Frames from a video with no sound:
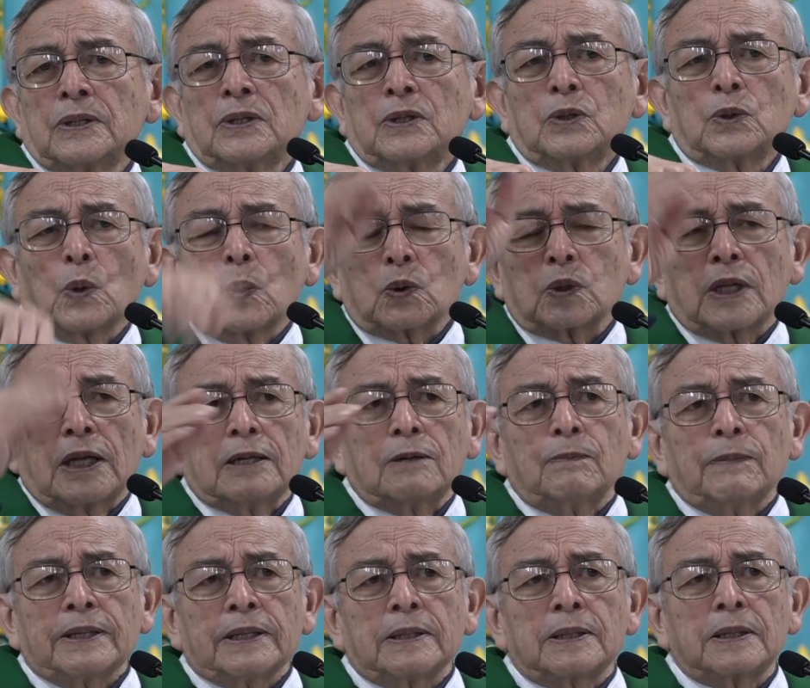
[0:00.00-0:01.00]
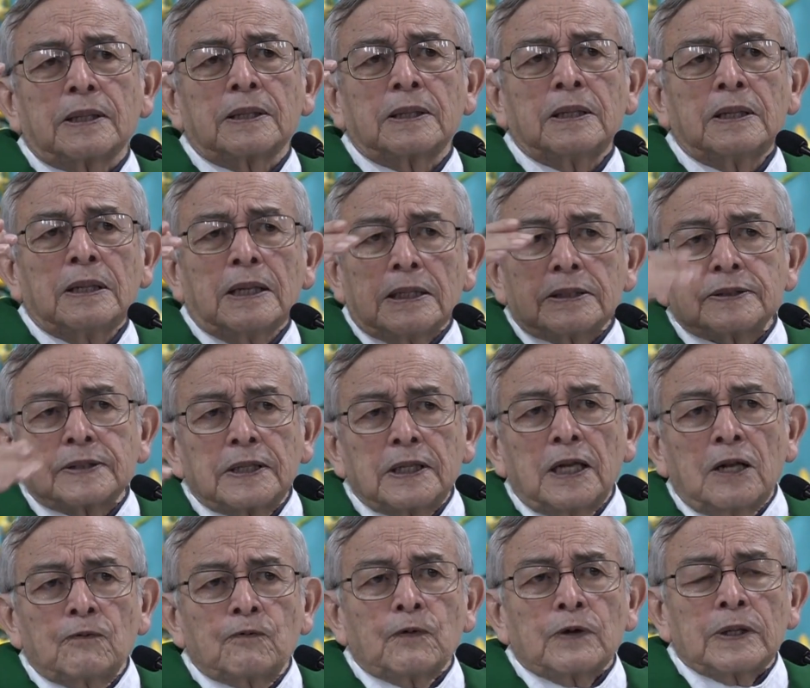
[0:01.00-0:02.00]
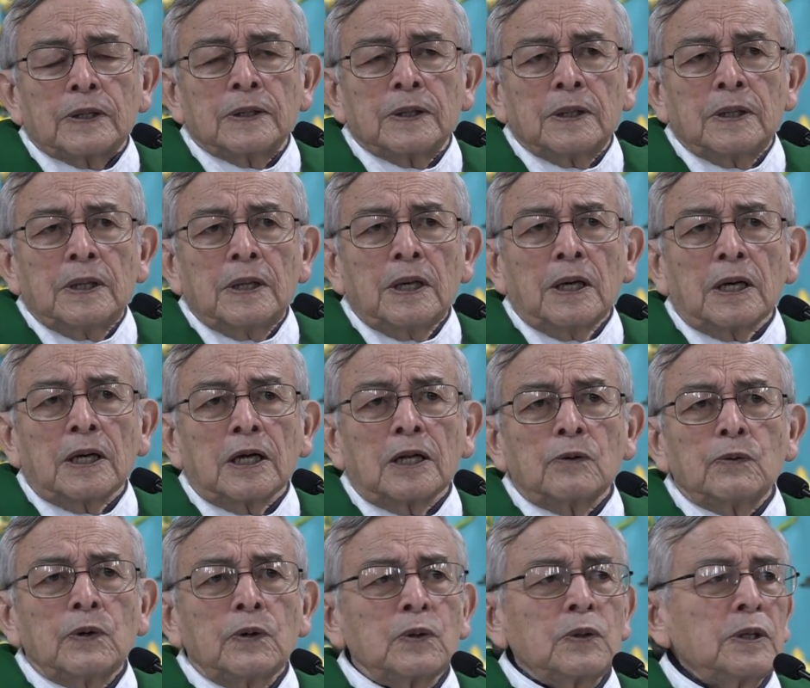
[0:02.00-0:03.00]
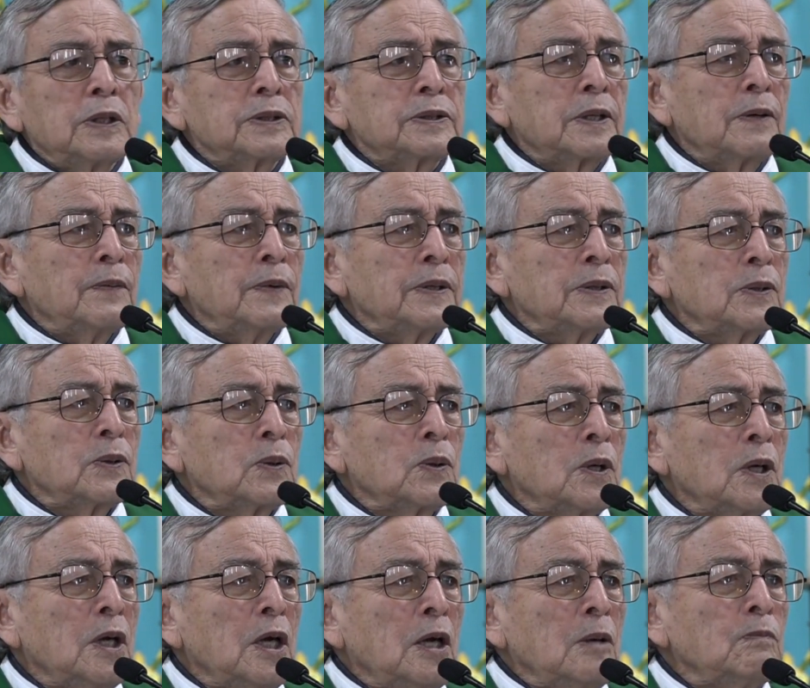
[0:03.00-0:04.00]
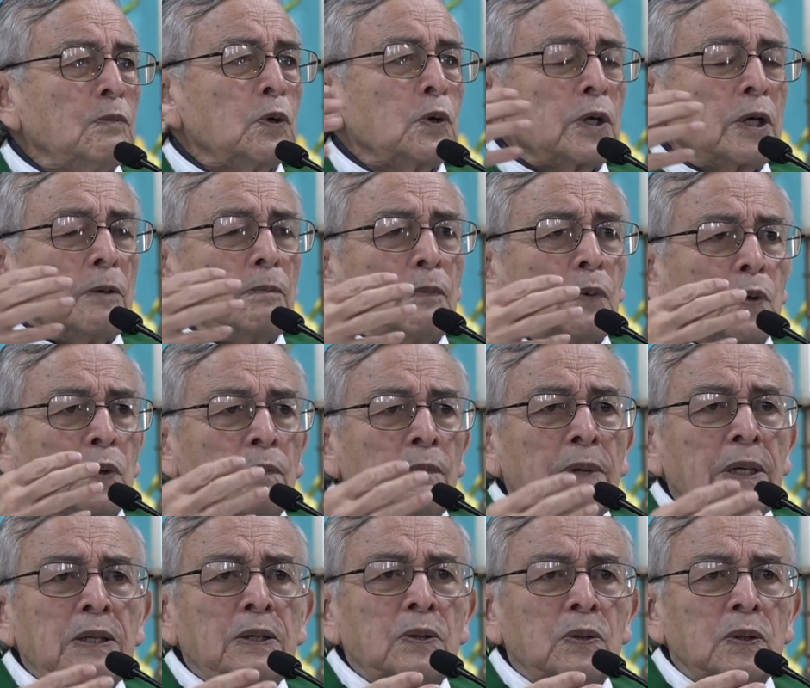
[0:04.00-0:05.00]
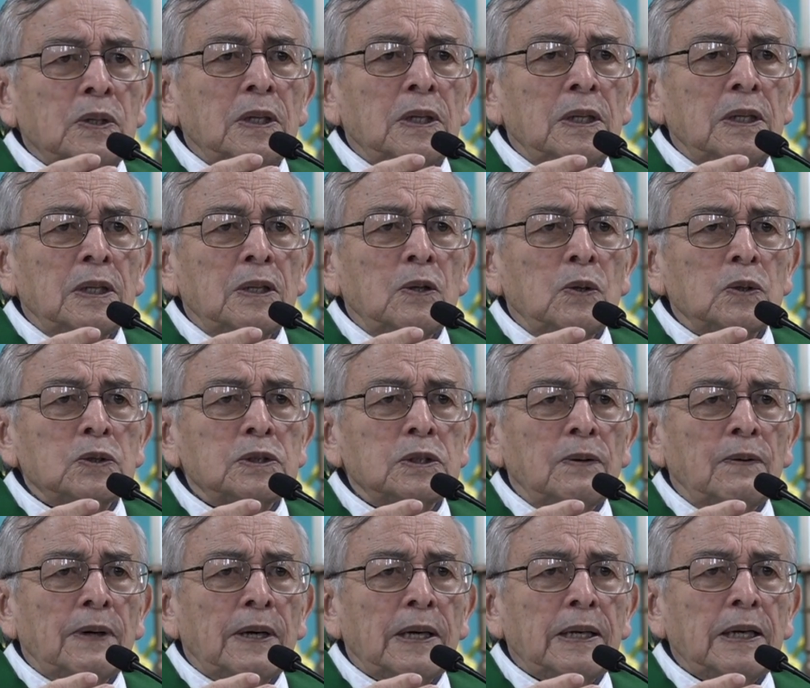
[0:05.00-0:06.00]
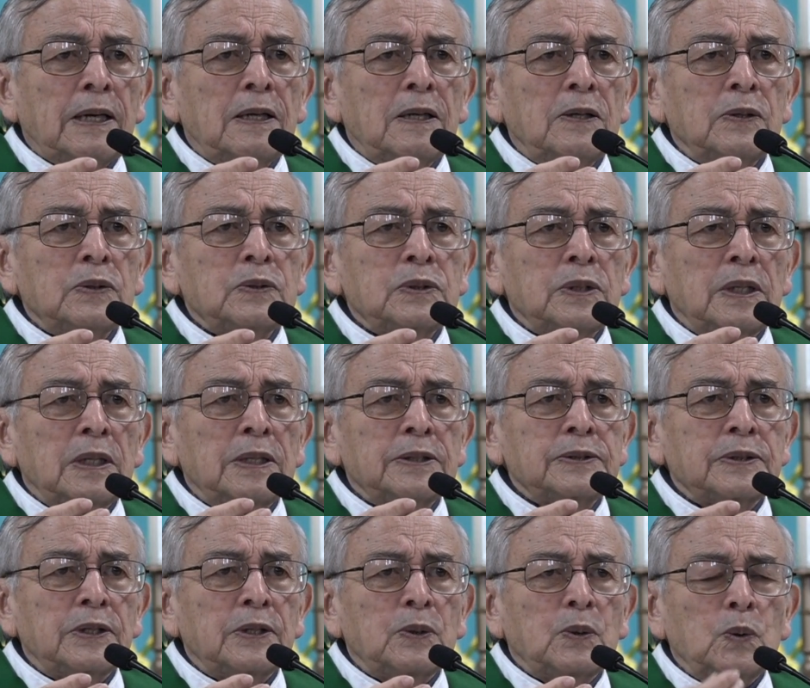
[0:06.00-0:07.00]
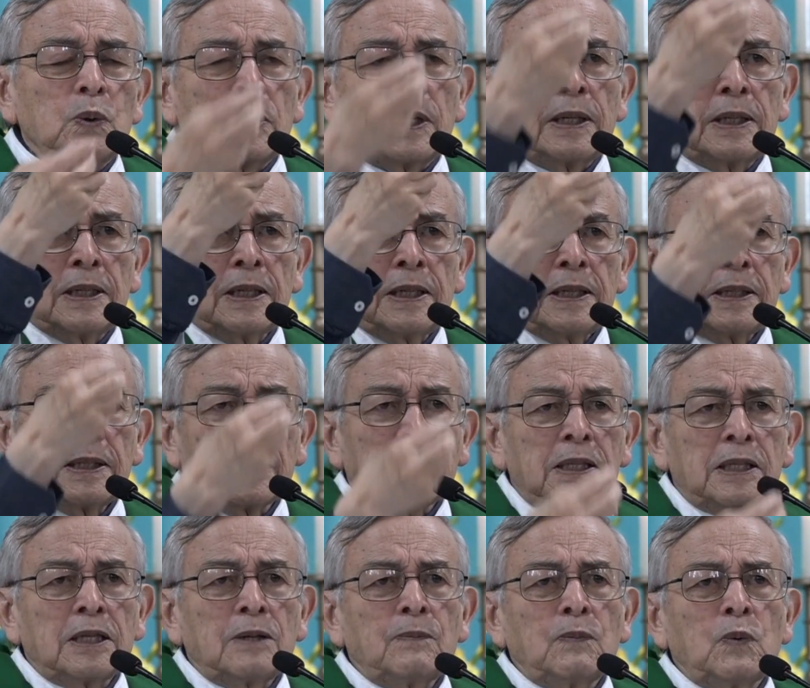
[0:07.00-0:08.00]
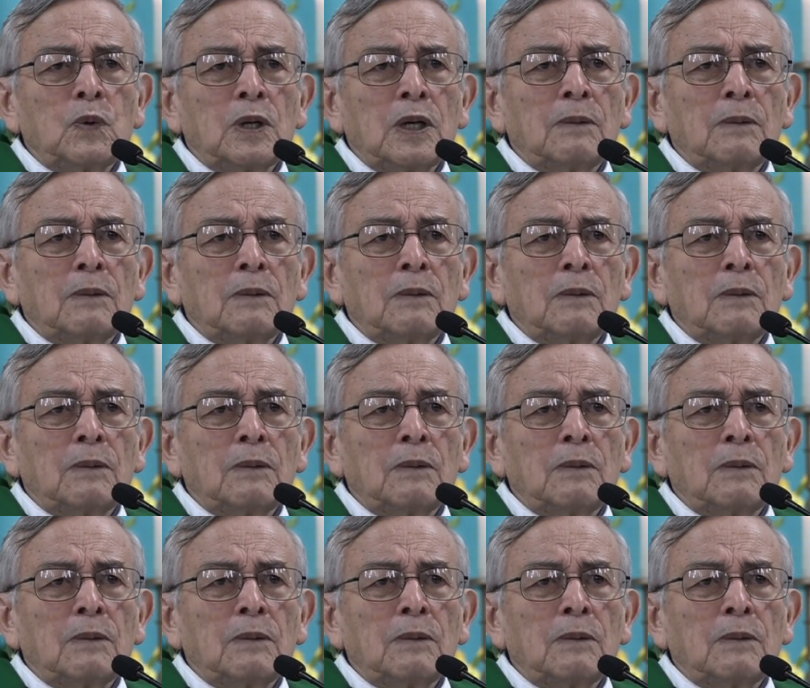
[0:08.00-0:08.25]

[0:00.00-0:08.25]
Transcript: totalmente. Esa es la fe en el Nuevo Testamento. Porque por medio de los evangelios, de la escritura, tenemos la